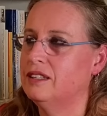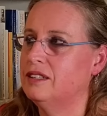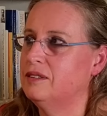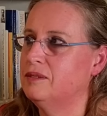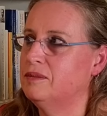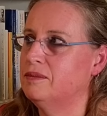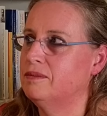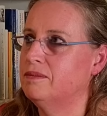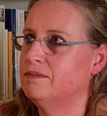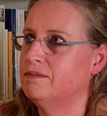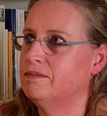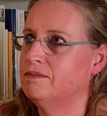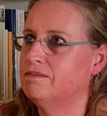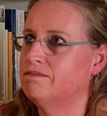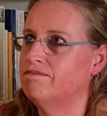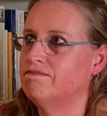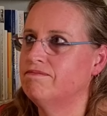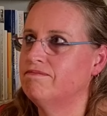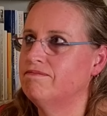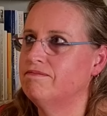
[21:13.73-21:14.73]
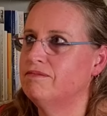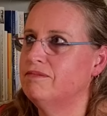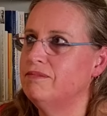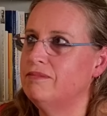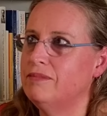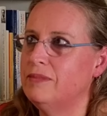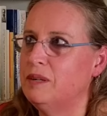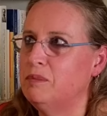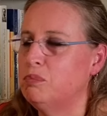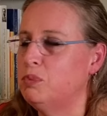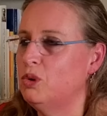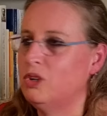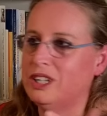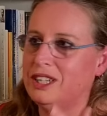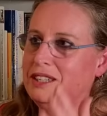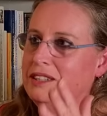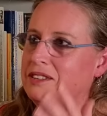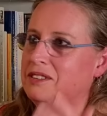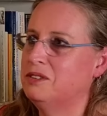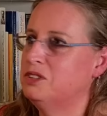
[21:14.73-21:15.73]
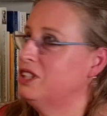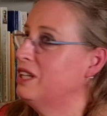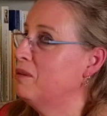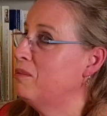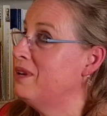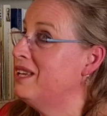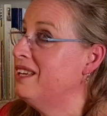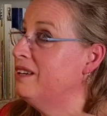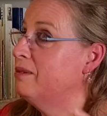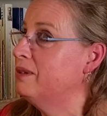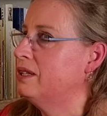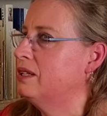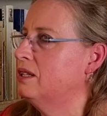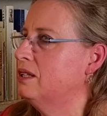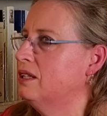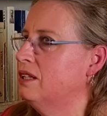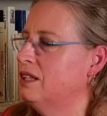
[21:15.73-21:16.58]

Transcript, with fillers: Mm, me empujan, o sea, me llevan.